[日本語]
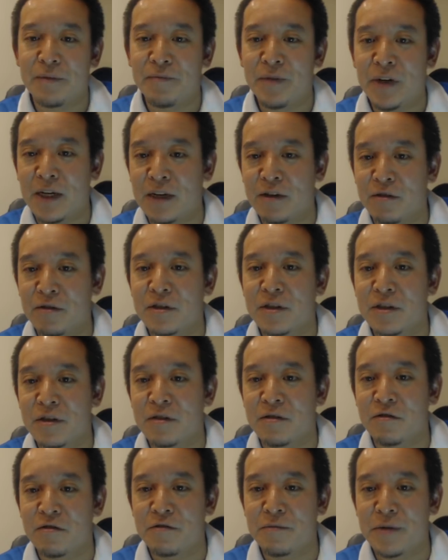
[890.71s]
まあ、あの
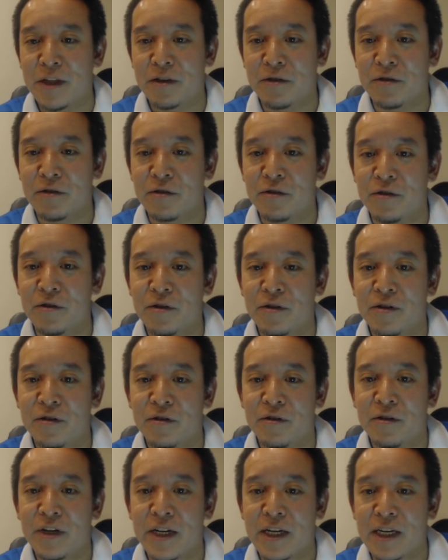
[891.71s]
コメントの
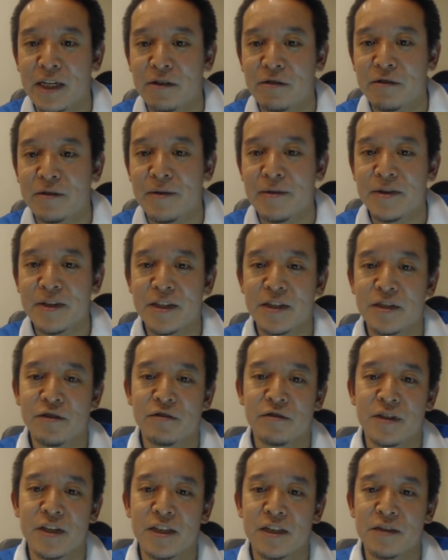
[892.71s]
方ありがとうございます
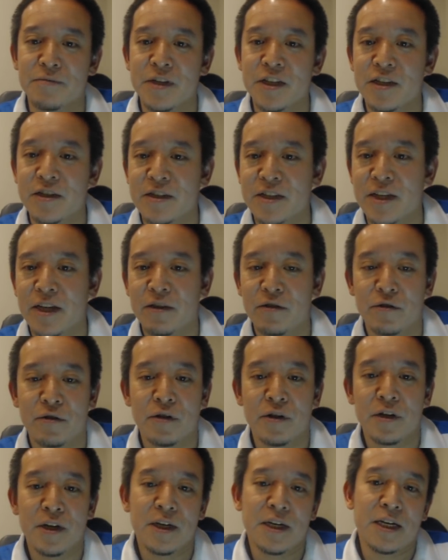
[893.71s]
直接民主制と